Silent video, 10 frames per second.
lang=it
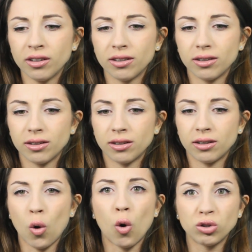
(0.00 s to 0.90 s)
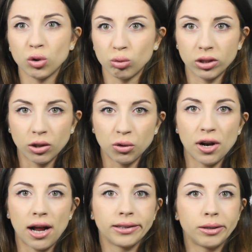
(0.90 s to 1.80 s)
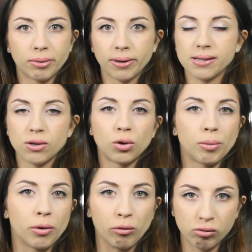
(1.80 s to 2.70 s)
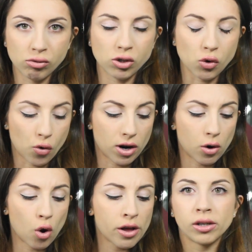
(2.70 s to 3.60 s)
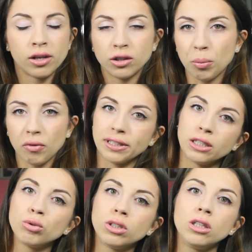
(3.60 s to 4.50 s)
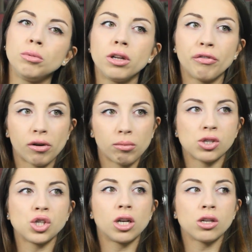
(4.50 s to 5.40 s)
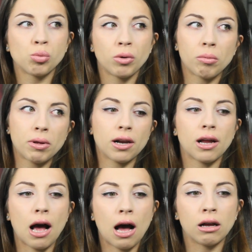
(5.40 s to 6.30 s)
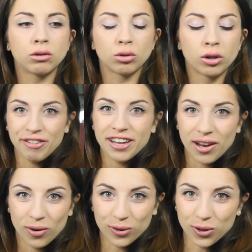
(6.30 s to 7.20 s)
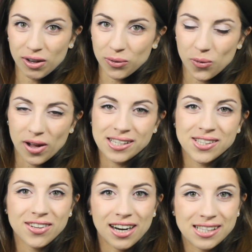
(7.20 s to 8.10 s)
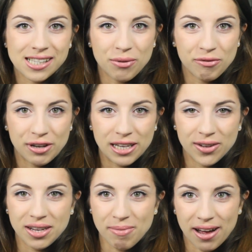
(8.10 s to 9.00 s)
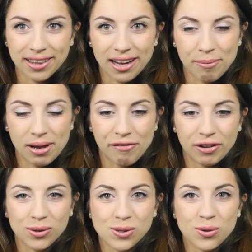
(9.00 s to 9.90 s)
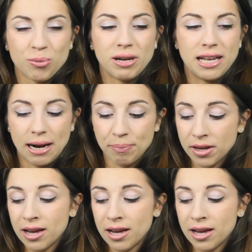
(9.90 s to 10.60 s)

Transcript: eh, odio tutti i deodoranti perché secondo me non funzionano ne ho provati tutti i libri da farmacia da supermercato finché non ho trovato questo grazie a un video di Marta che me l'ha fatto scoprire